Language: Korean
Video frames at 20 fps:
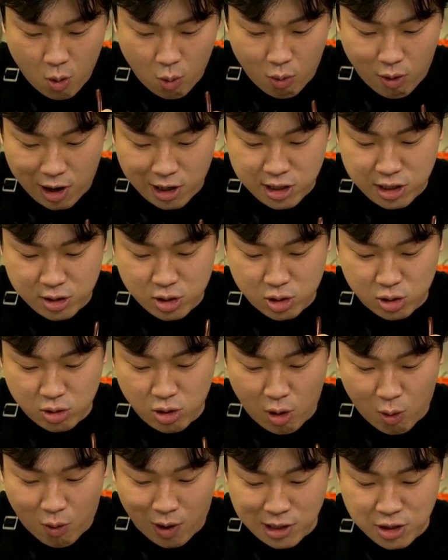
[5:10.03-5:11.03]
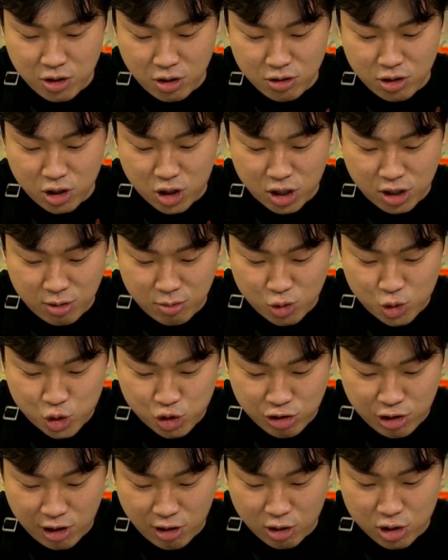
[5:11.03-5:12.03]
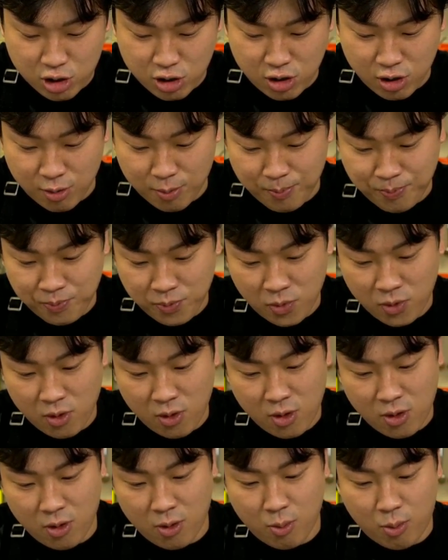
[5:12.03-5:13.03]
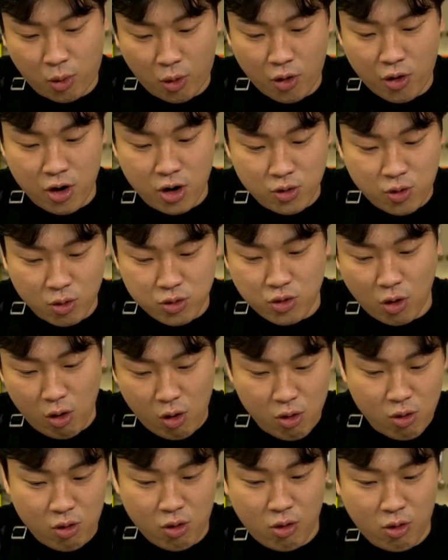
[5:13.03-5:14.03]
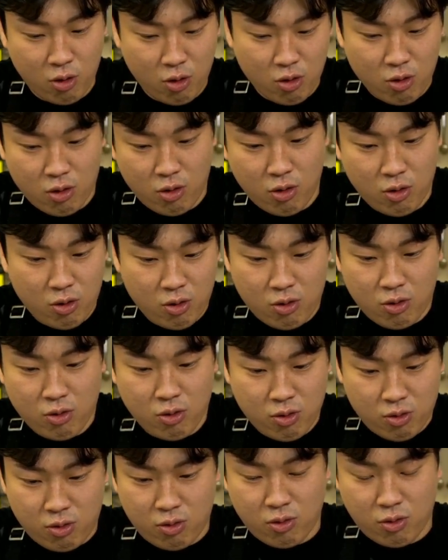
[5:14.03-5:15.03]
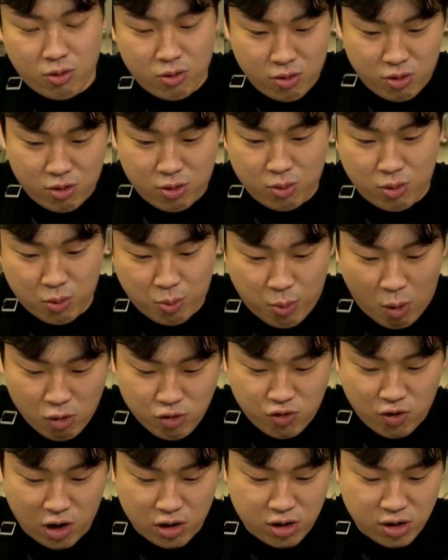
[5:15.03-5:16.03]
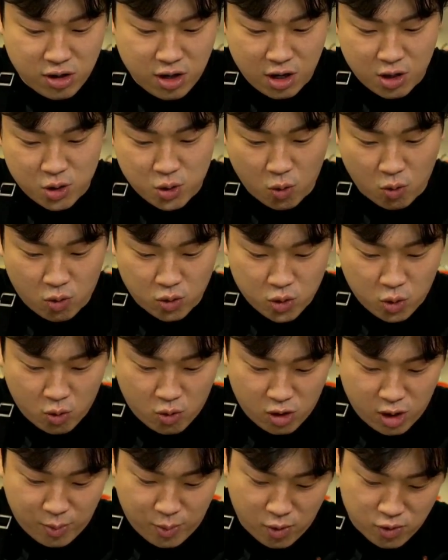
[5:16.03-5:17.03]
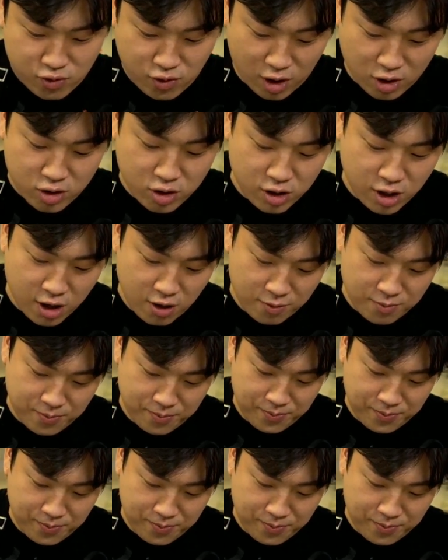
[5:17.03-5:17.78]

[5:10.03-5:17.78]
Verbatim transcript: 와 이제 완전히 지금 죽이에요 지금 보여요 농도? 이거 뭐 뽕듀 같은데? 초, 초콜릿 뽕듀 같은데?